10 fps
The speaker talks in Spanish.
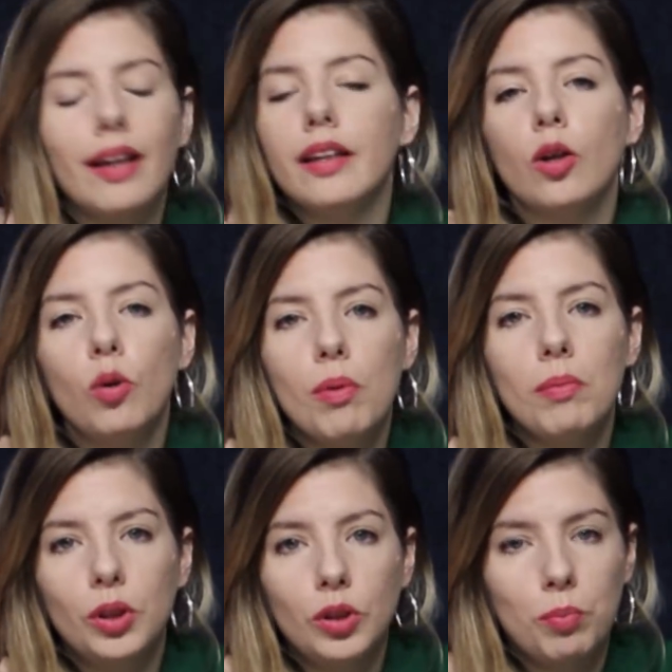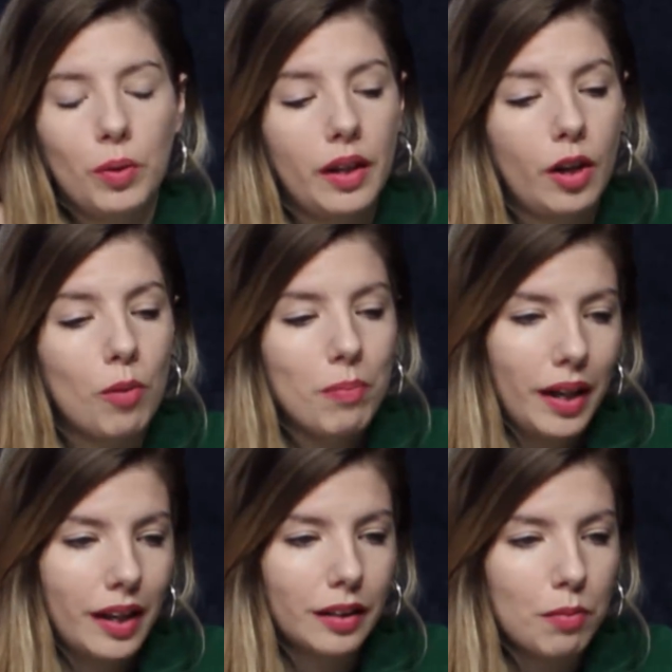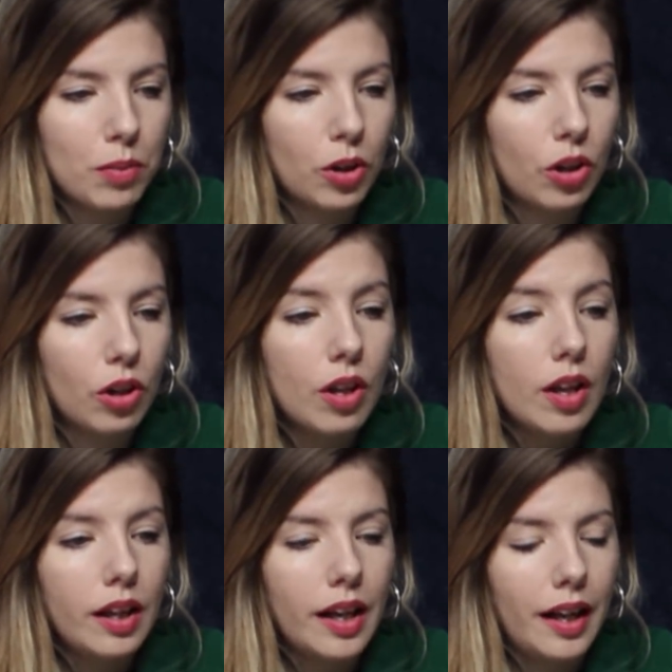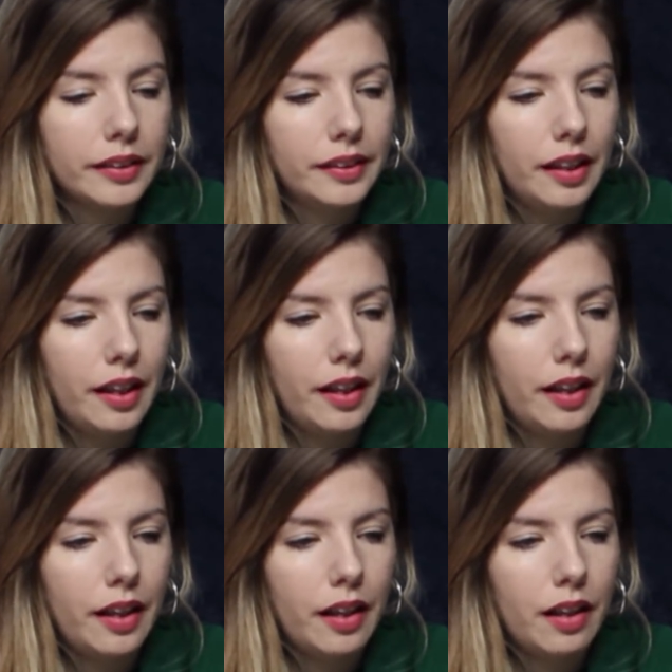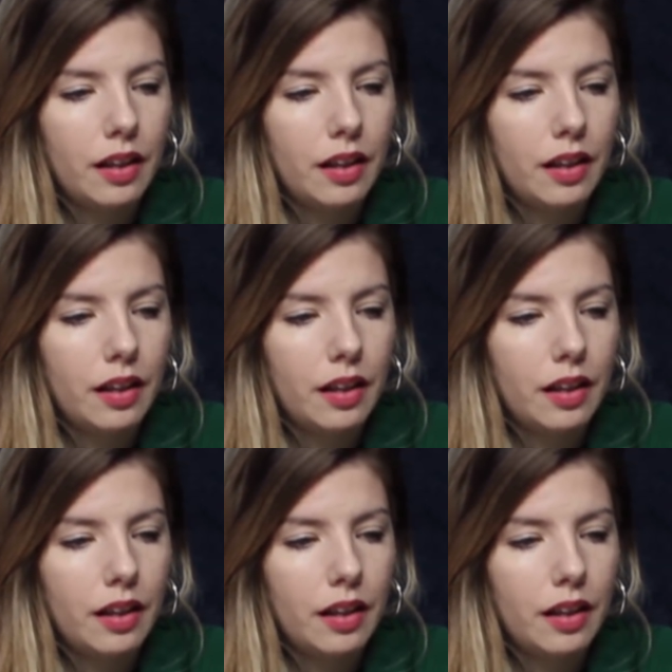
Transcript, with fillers: En ningún momento se pueden comparar tampoco las eh,